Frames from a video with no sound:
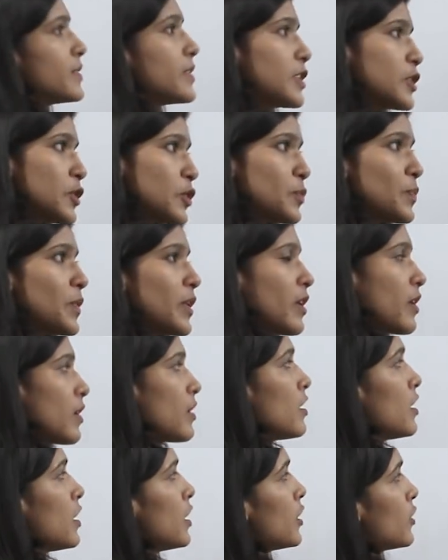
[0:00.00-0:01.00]
डिजीज़ भी हैं
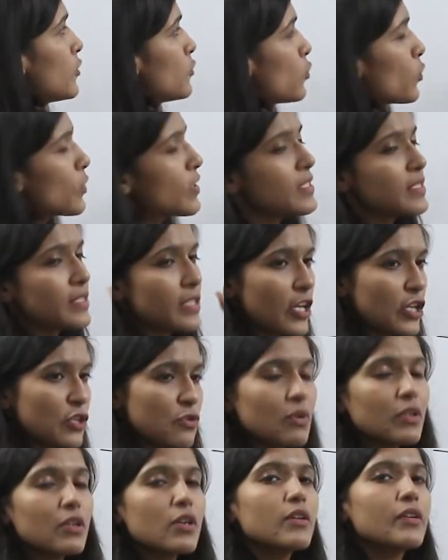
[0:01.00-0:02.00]
जो कि
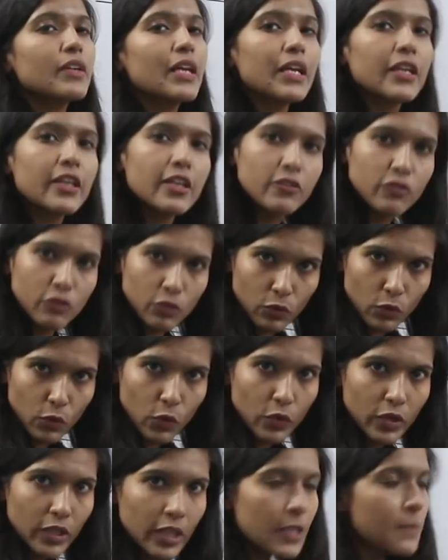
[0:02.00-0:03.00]
सेक्शुअल कॉन्टेक्ट के थ्रू
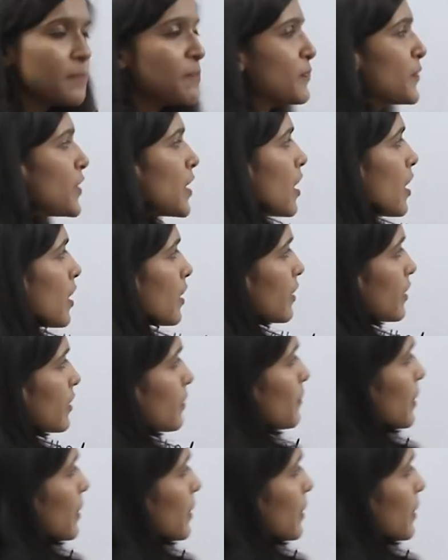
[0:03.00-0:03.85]
होंगी अगर